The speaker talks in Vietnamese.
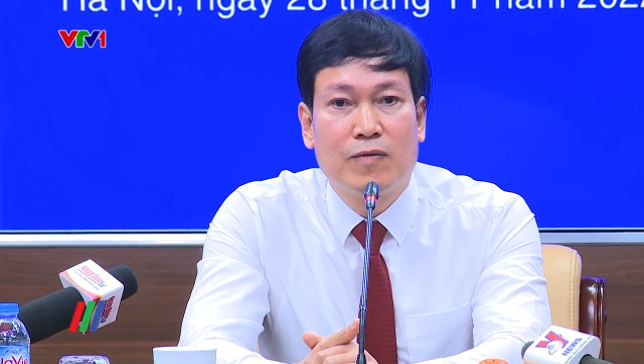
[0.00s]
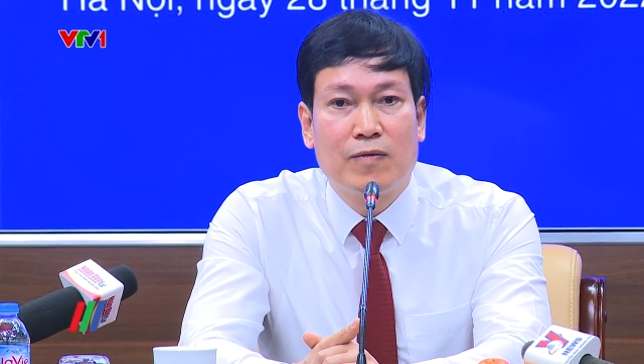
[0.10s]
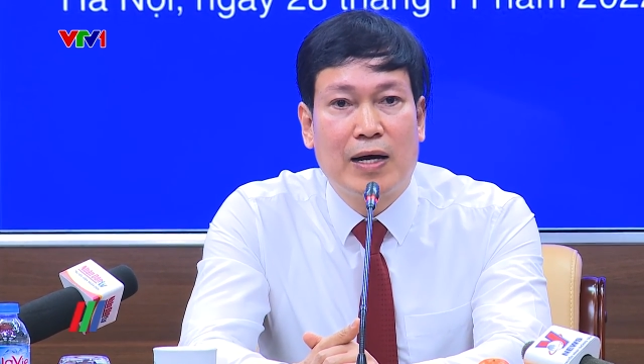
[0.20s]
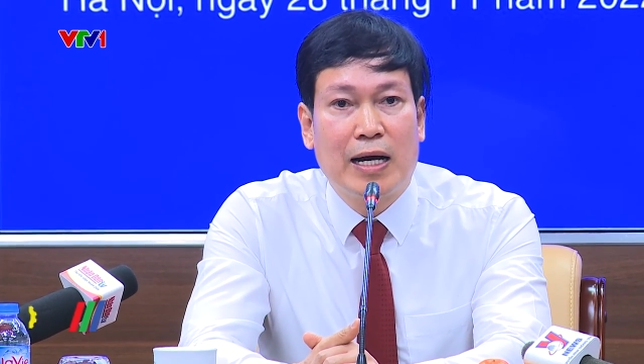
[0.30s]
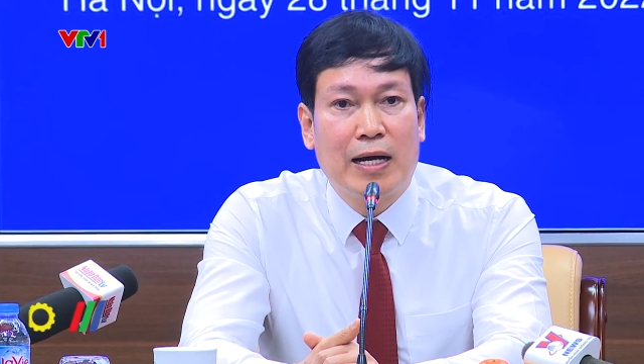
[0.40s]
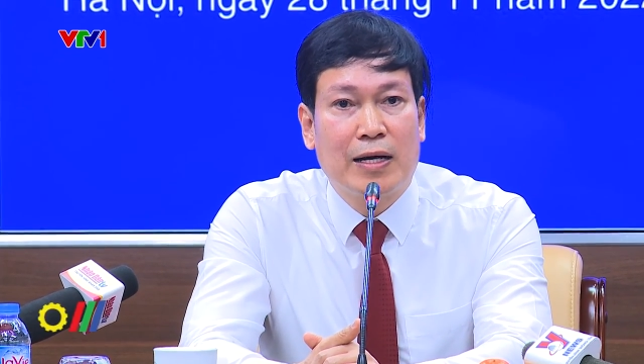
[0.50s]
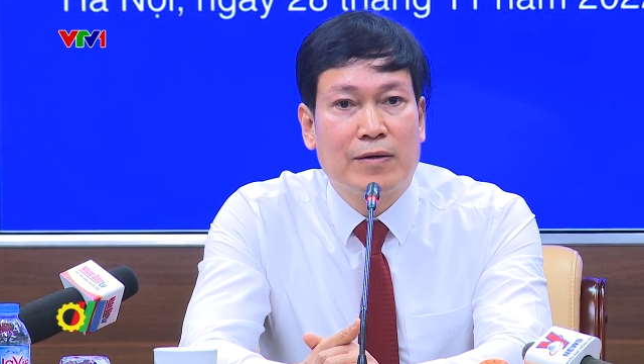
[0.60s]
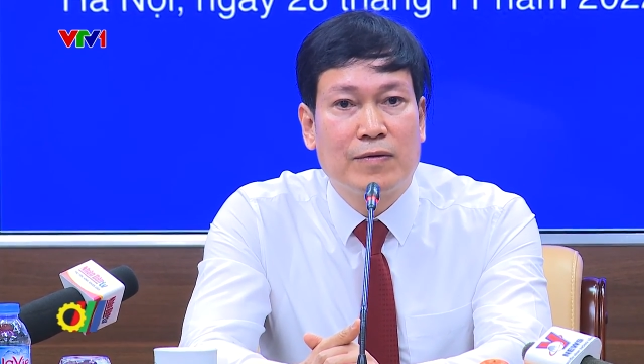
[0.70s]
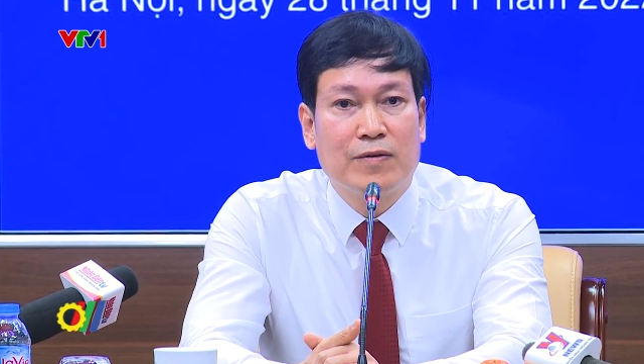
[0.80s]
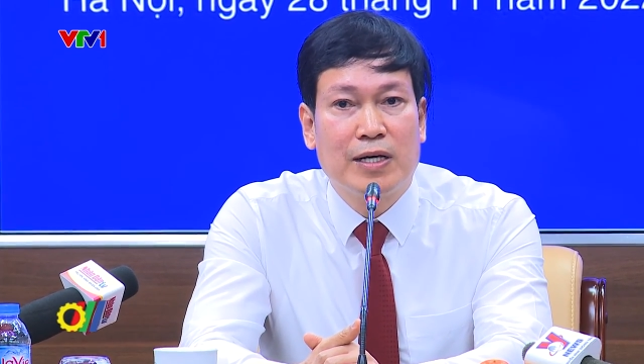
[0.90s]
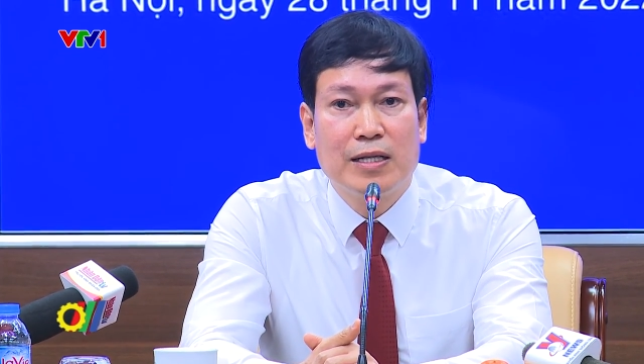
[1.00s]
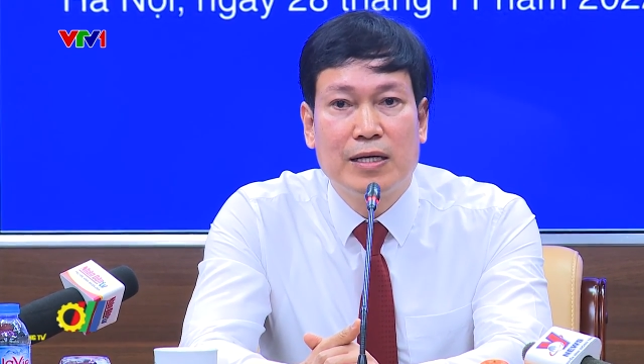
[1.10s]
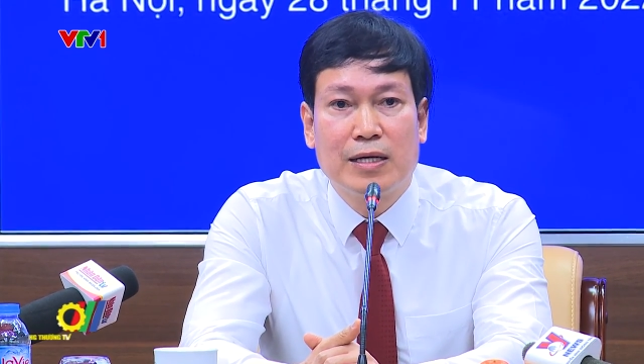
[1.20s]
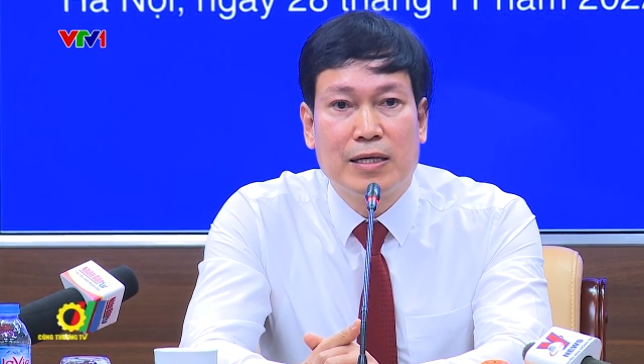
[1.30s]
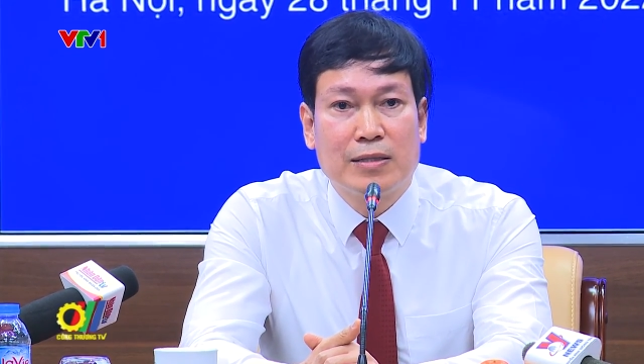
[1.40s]
Và với cái
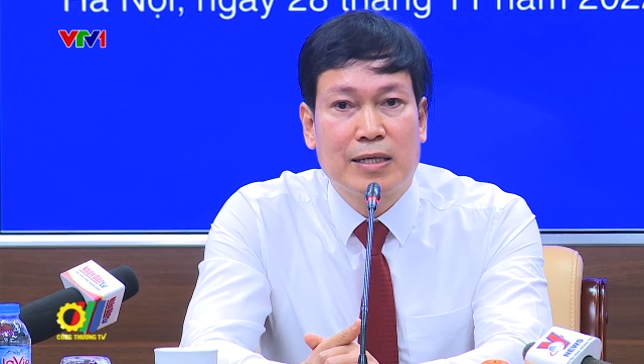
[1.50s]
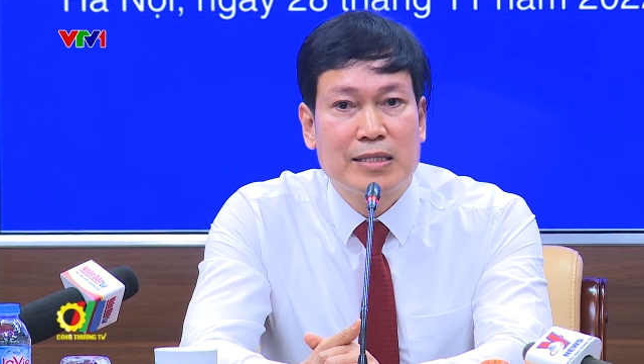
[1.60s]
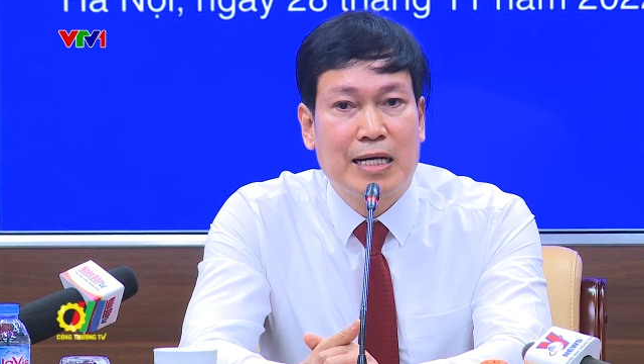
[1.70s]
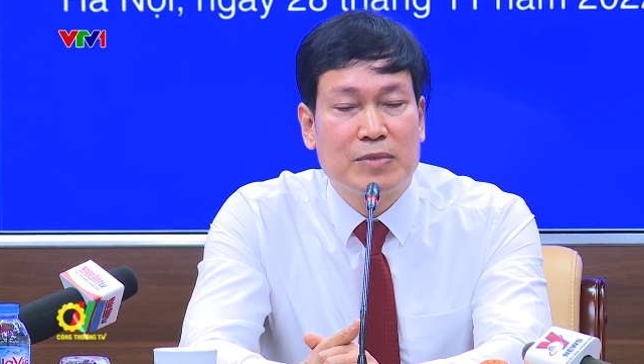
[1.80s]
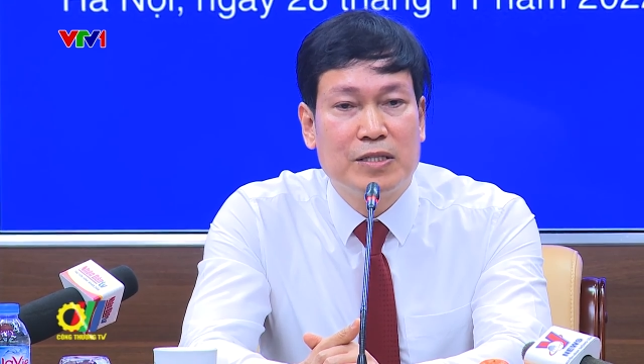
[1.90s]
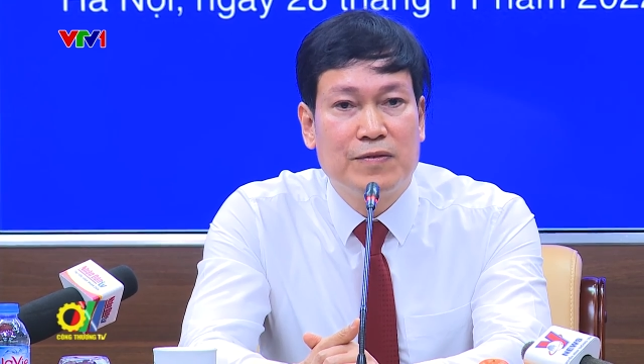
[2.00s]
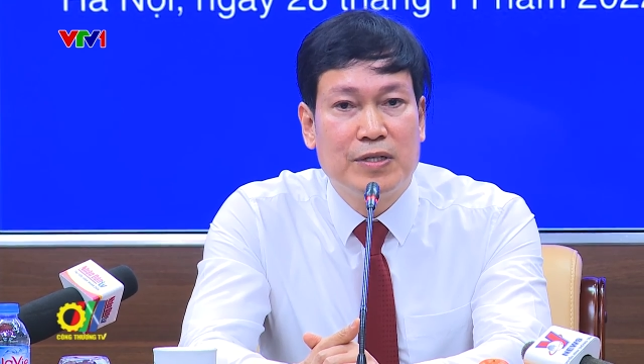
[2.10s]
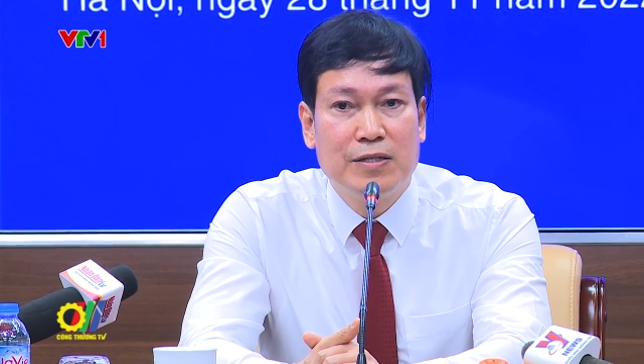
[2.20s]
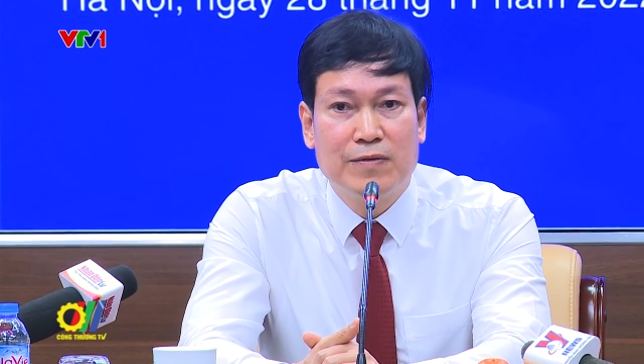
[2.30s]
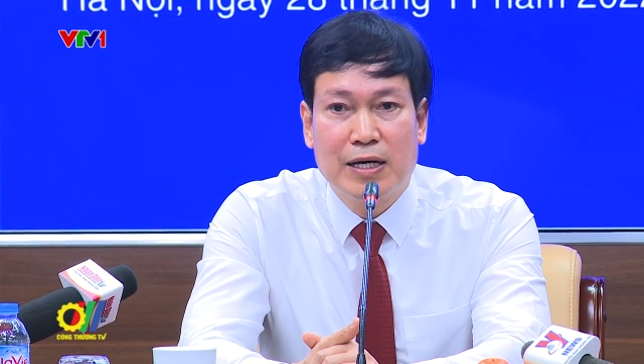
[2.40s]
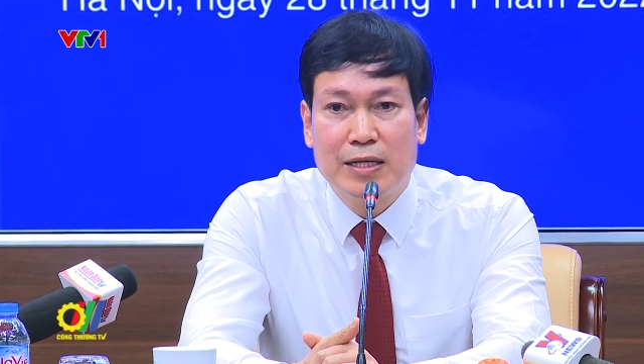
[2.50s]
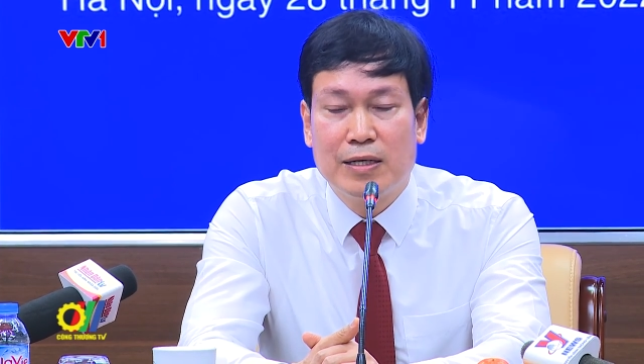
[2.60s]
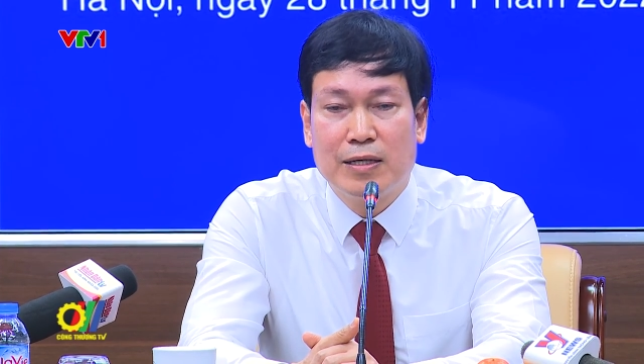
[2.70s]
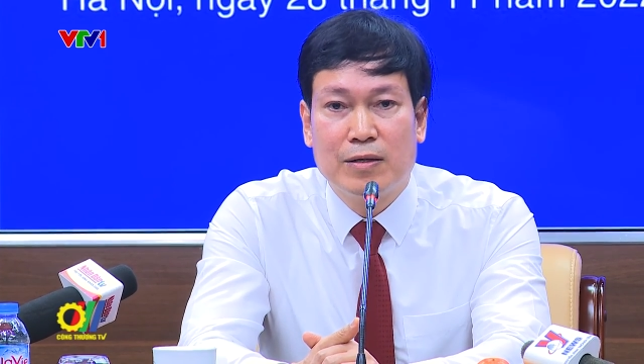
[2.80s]
tình hình cắt giảm chi phí như vậy thì